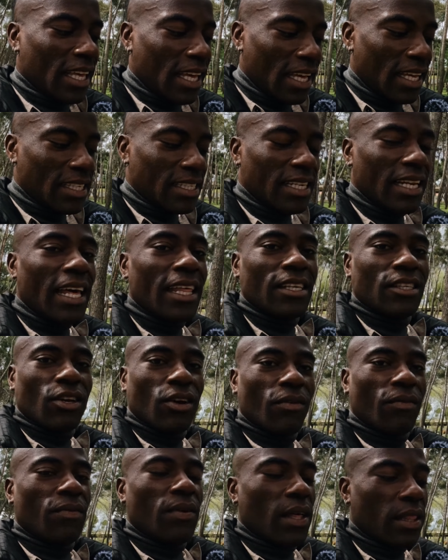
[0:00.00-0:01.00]
que es la
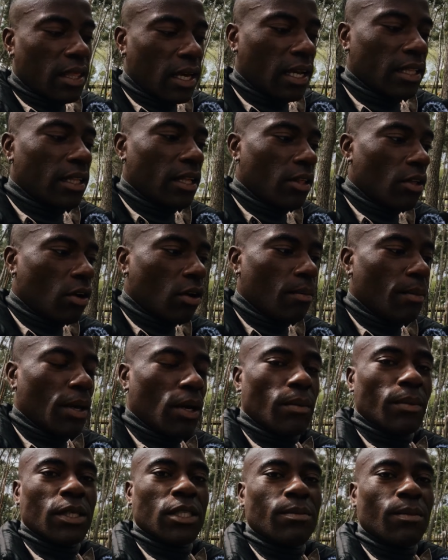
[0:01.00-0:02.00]
desconfianza que he tenido
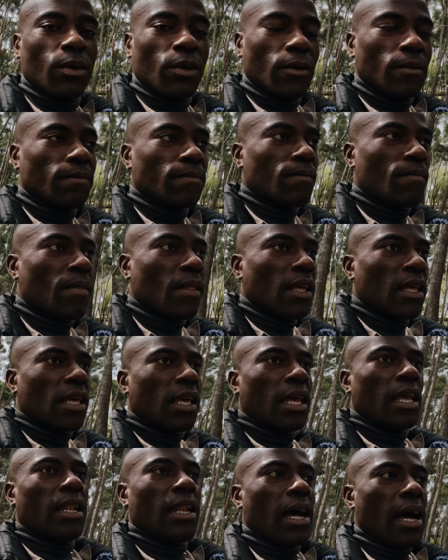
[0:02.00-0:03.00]
conmigo mismo
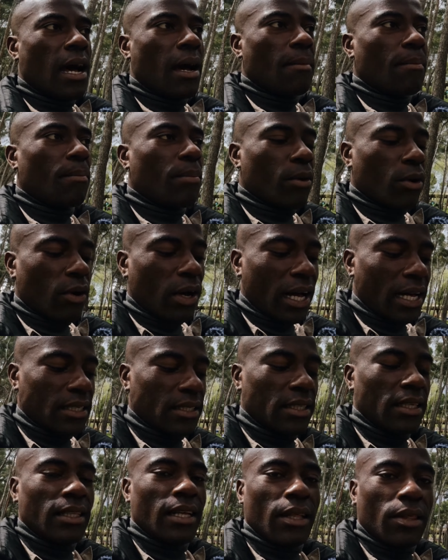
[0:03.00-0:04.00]
y la
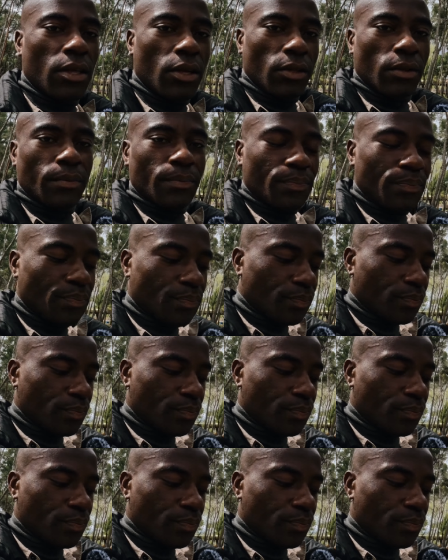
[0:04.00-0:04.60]
procrastinación.